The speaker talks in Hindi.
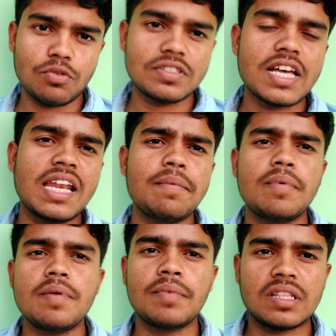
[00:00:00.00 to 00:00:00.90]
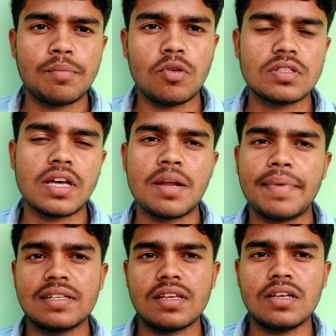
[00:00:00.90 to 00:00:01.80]
तो किसानी में भी मतलब बहुत
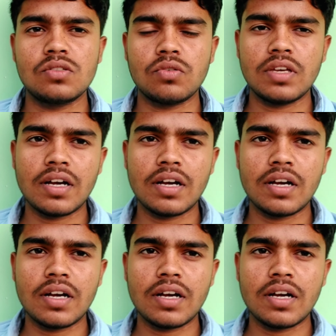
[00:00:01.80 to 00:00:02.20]
सारे पैसा है जो